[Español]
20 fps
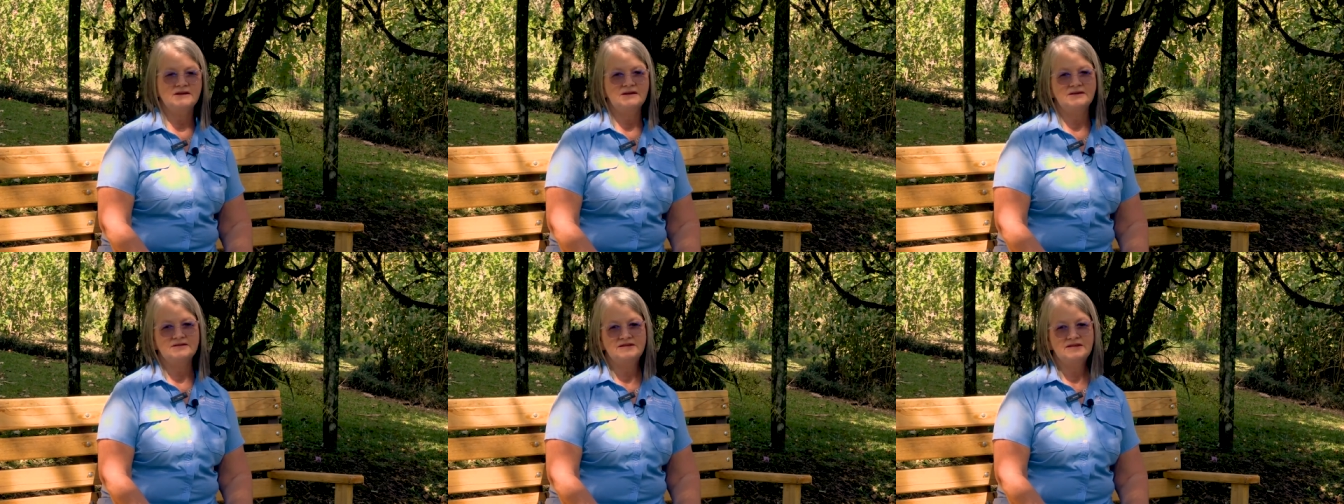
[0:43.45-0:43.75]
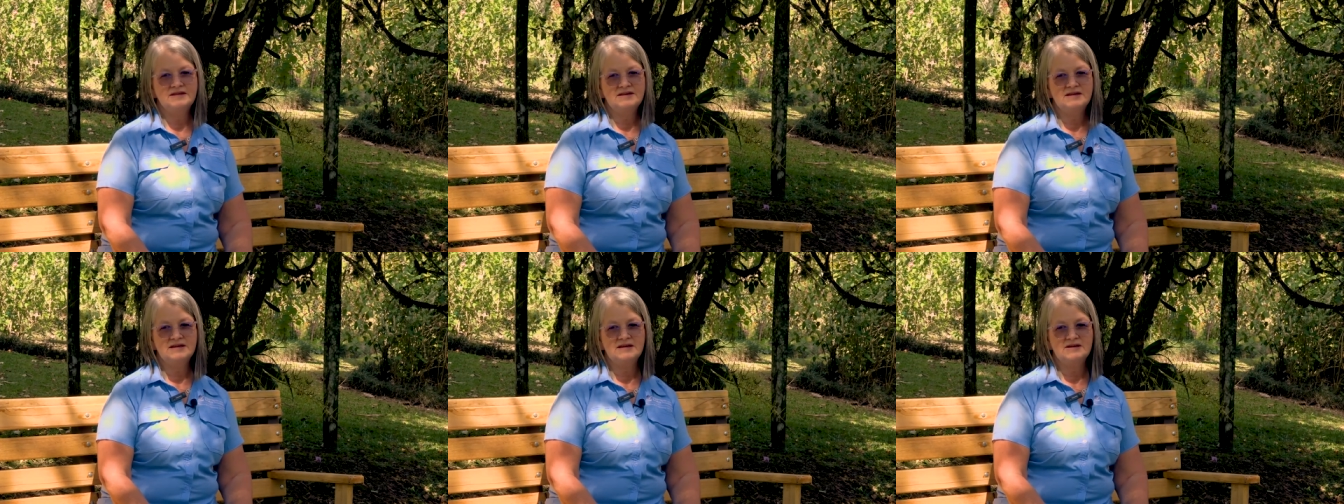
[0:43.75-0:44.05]
Eh,
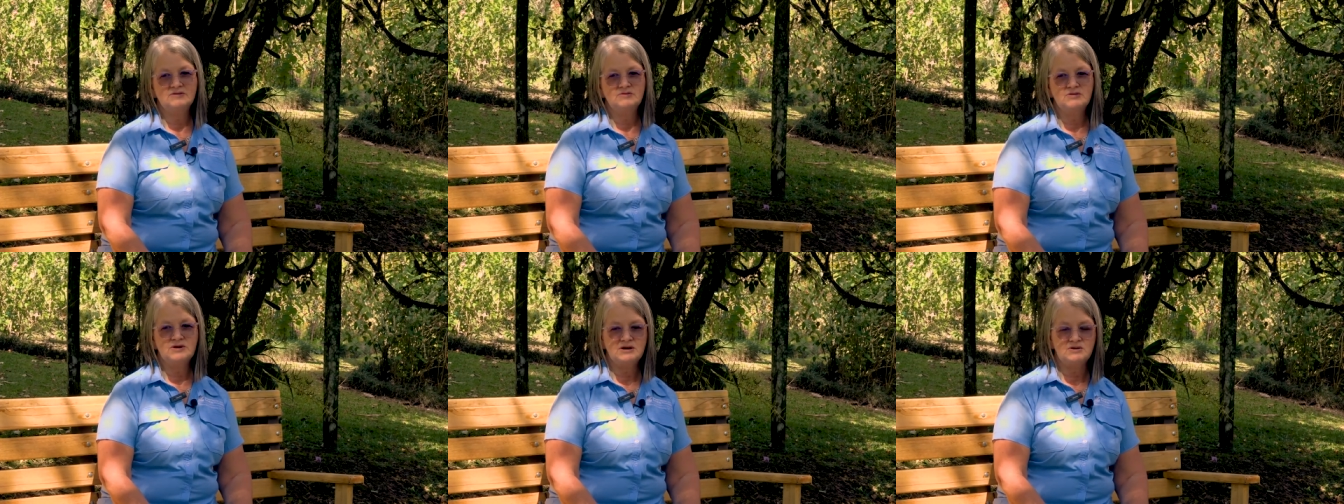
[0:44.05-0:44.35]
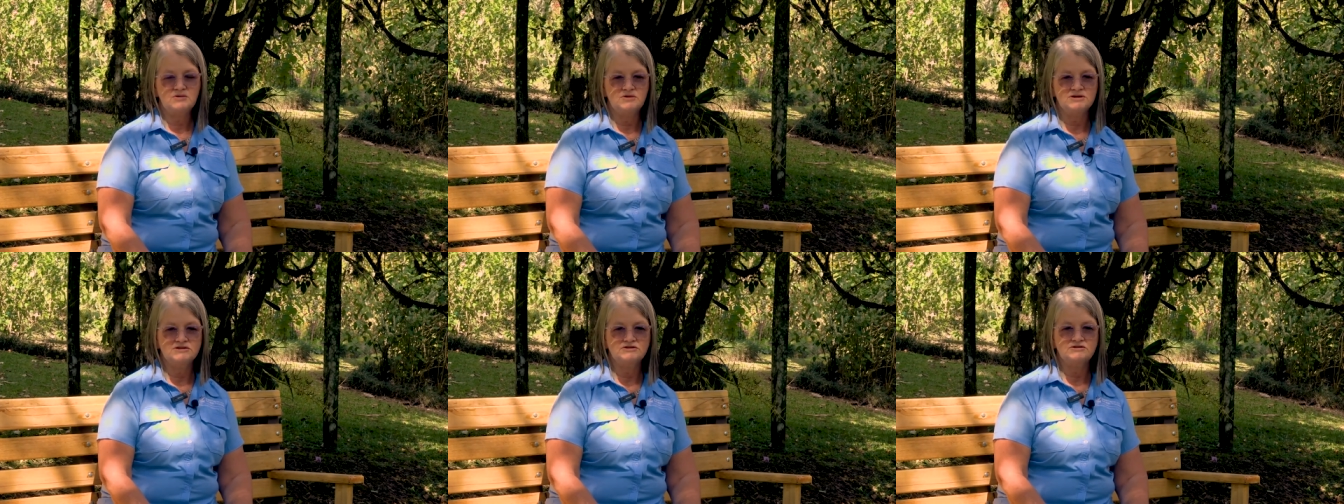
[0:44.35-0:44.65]
tiene una
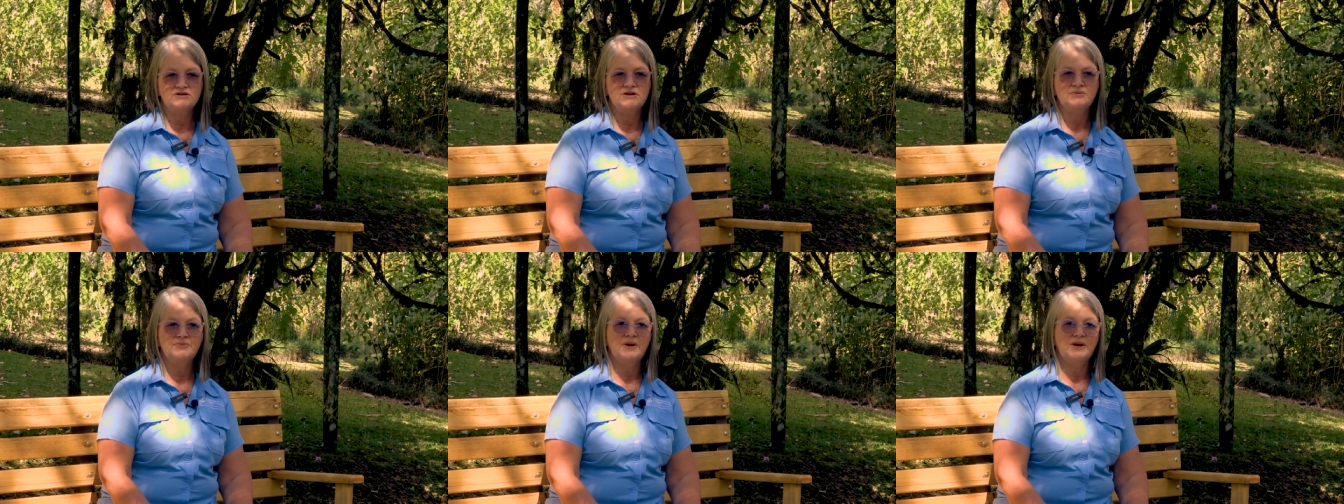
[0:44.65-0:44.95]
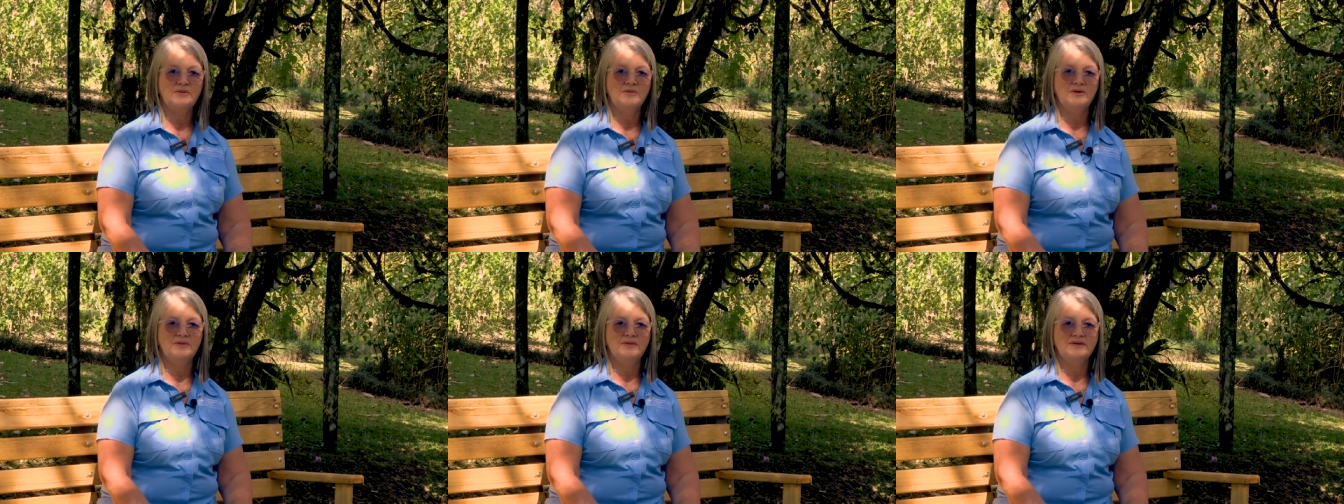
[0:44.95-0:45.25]
colección de
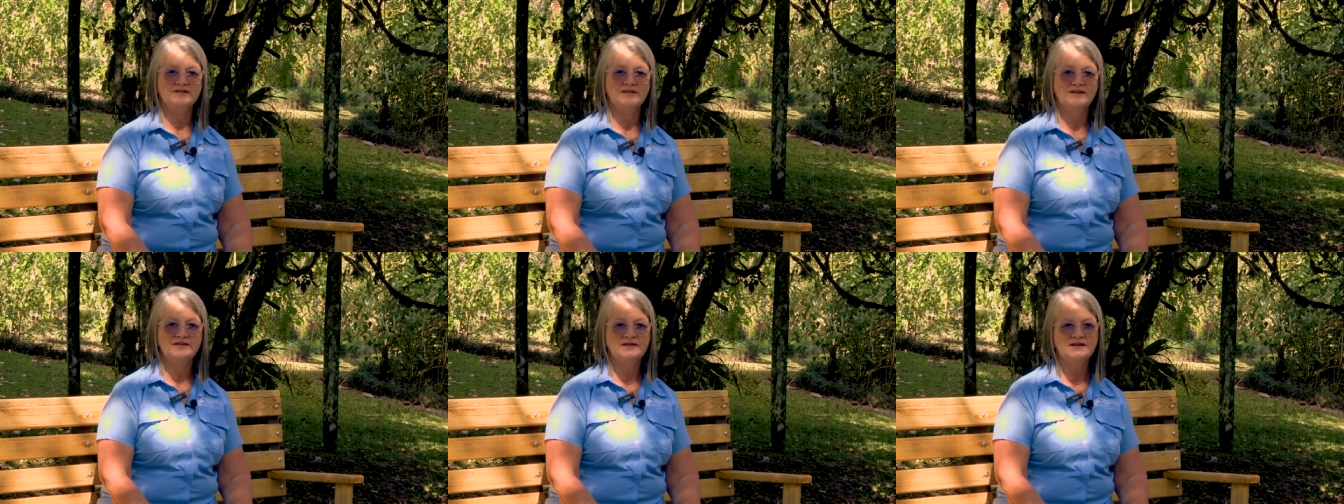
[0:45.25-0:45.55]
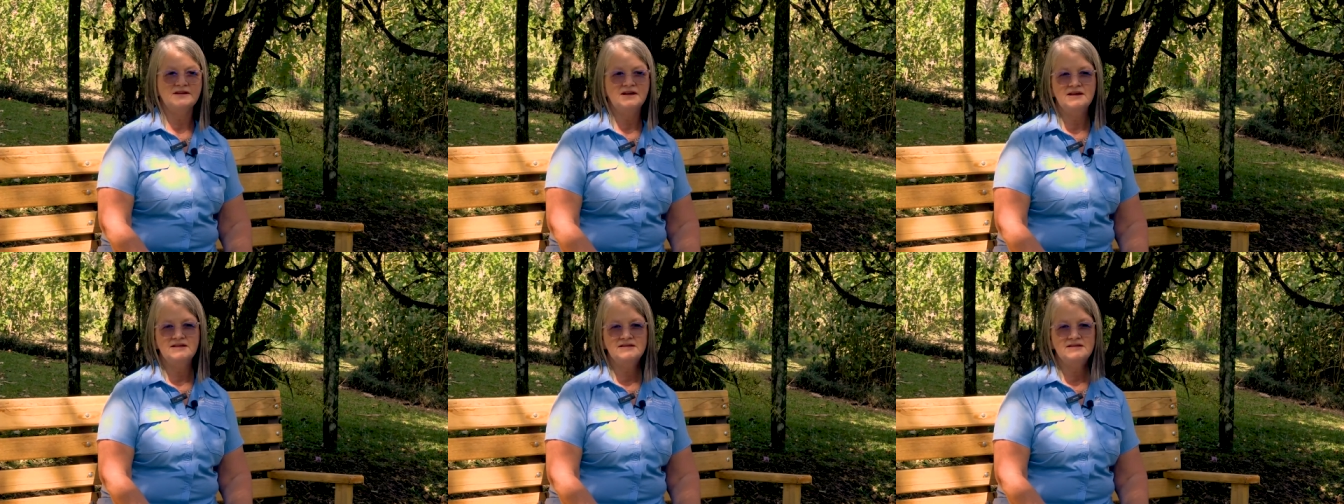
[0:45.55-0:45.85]
palmas
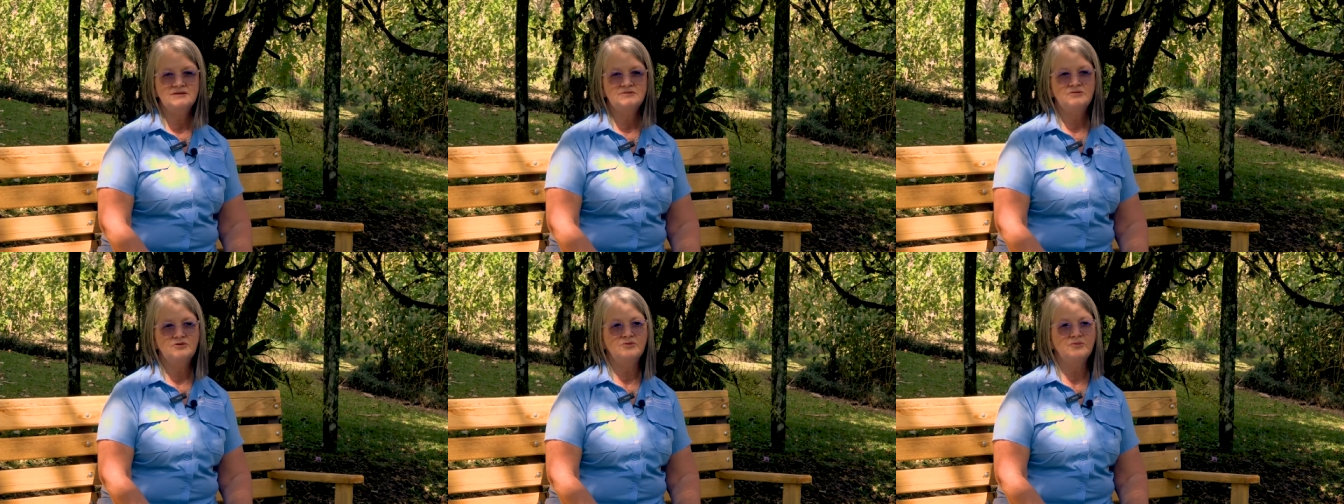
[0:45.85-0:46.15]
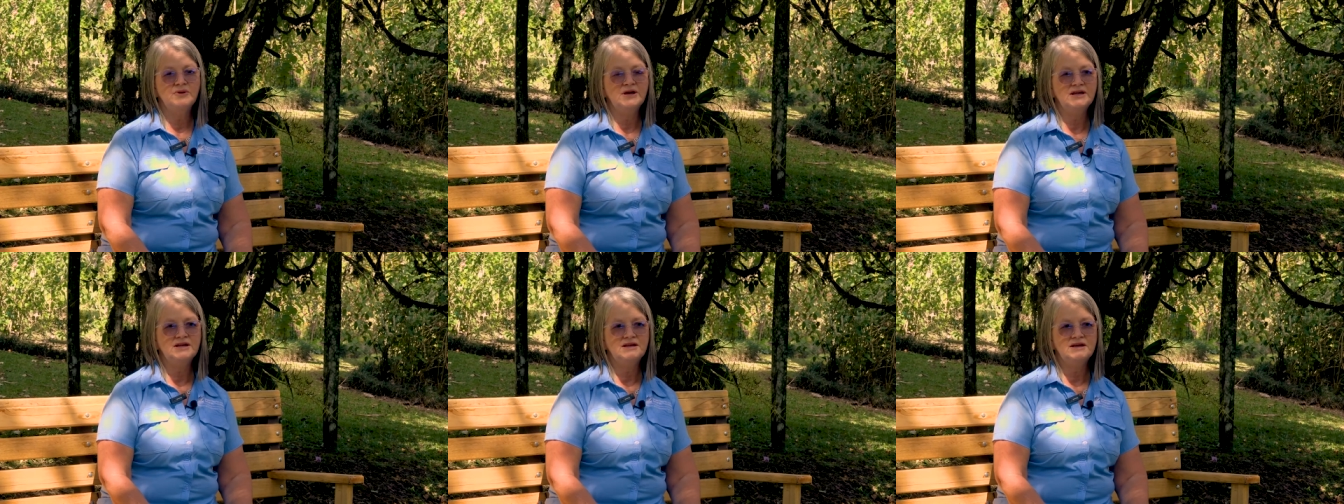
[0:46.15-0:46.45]
bastante grande,
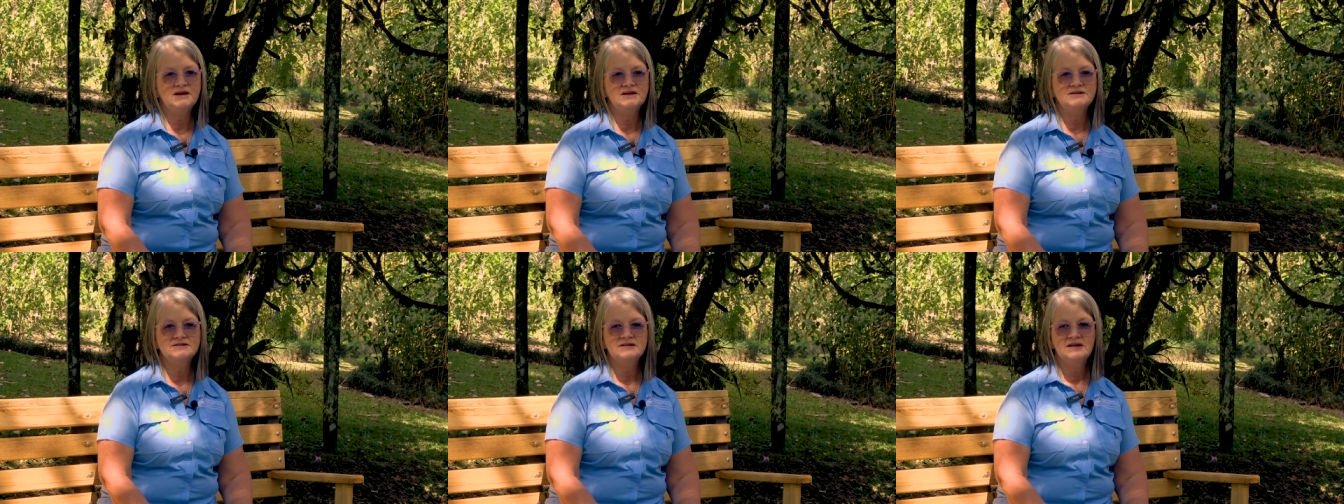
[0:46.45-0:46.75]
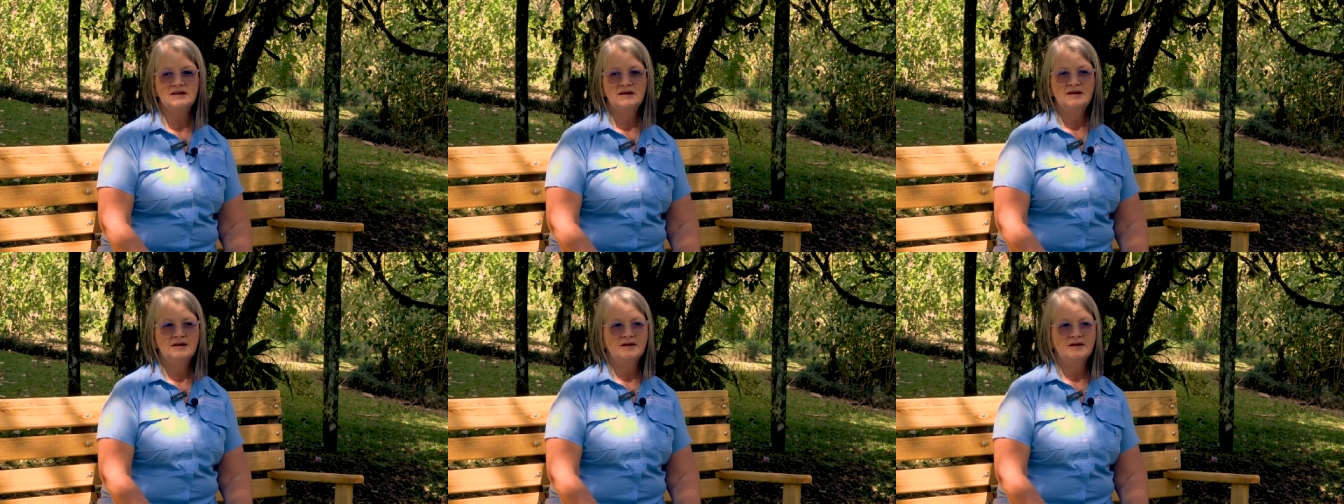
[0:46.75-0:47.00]
bromelias,